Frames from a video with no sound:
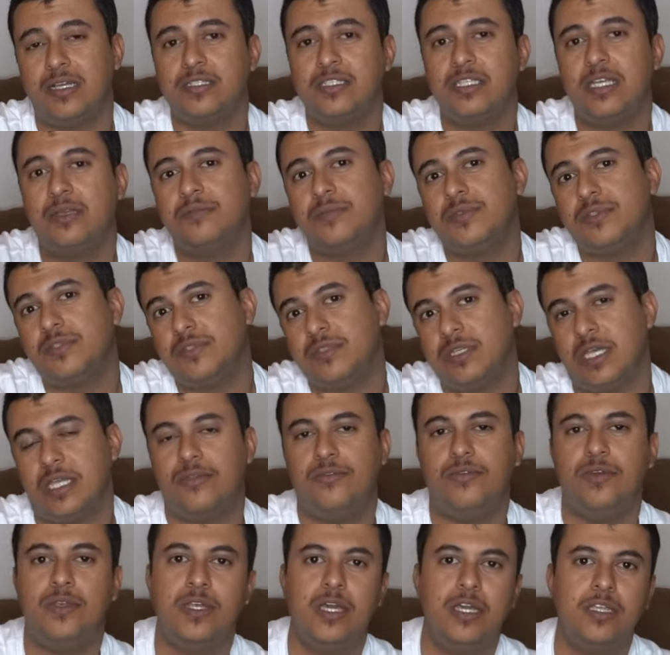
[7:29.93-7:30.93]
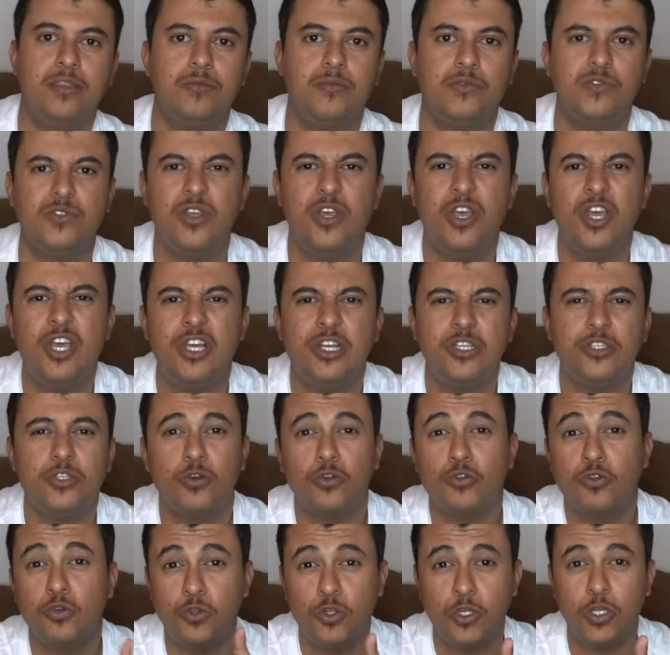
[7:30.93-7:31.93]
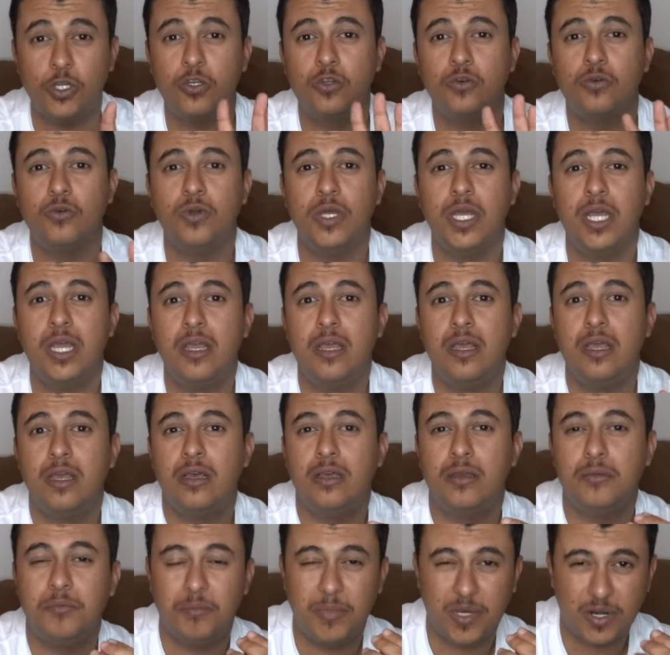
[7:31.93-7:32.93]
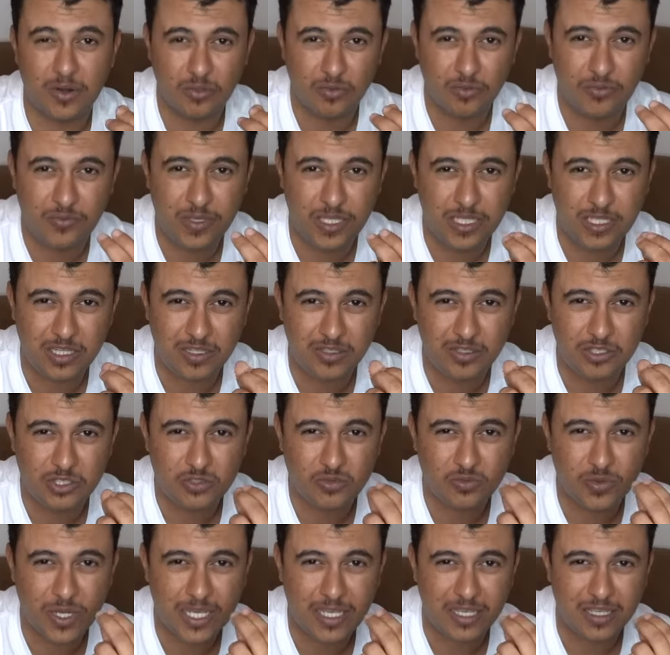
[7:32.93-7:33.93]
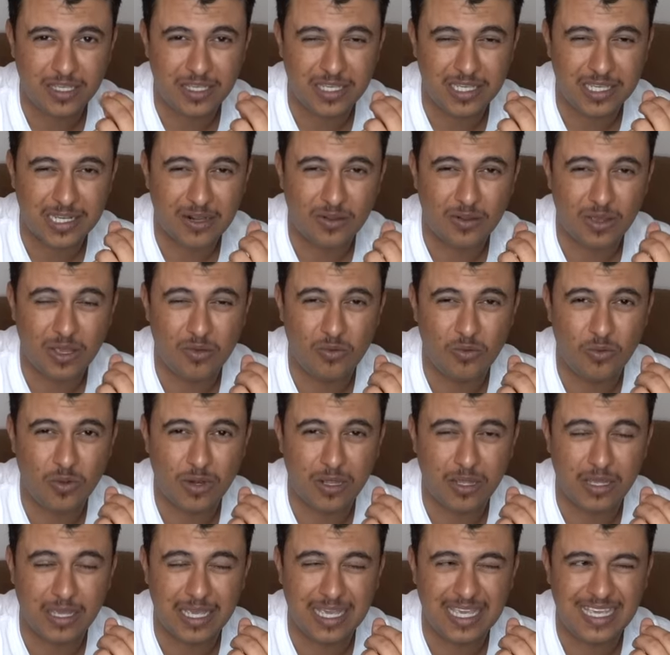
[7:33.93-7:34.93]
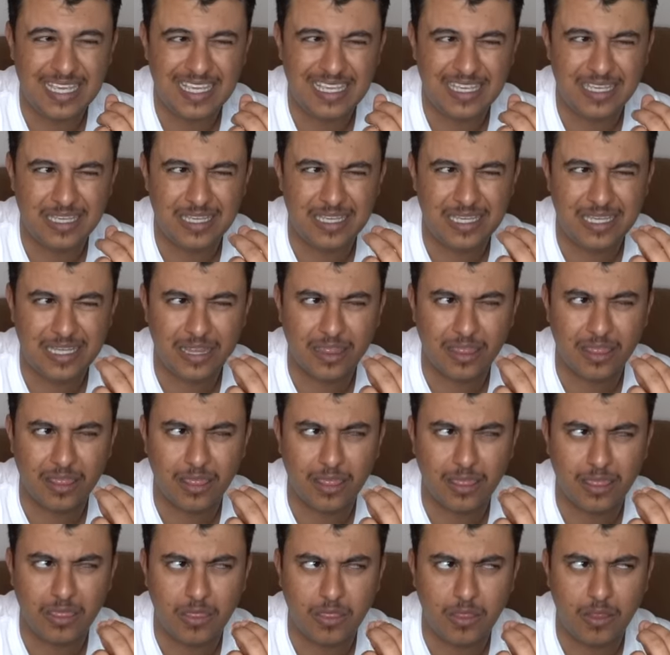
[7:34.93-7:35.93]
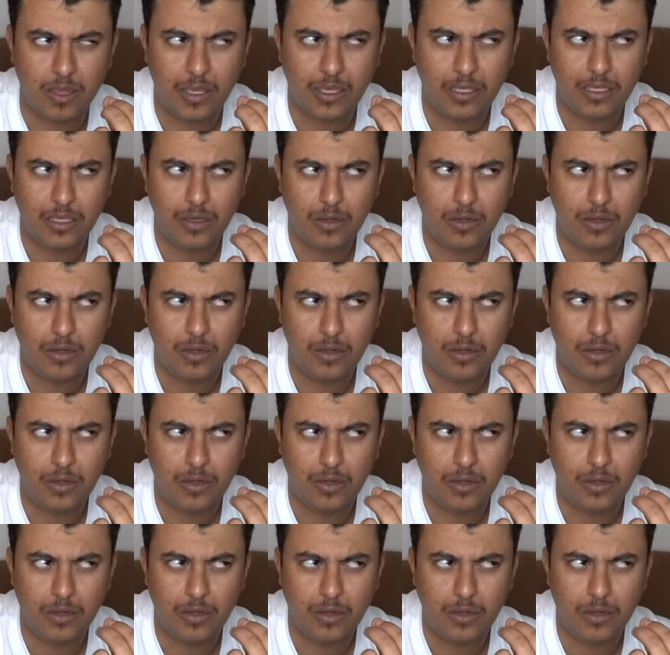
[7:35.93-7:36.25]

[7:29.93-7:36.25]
الشمس يطفي النايت مود تروتون حلو برضو في شوي يقور غي يض...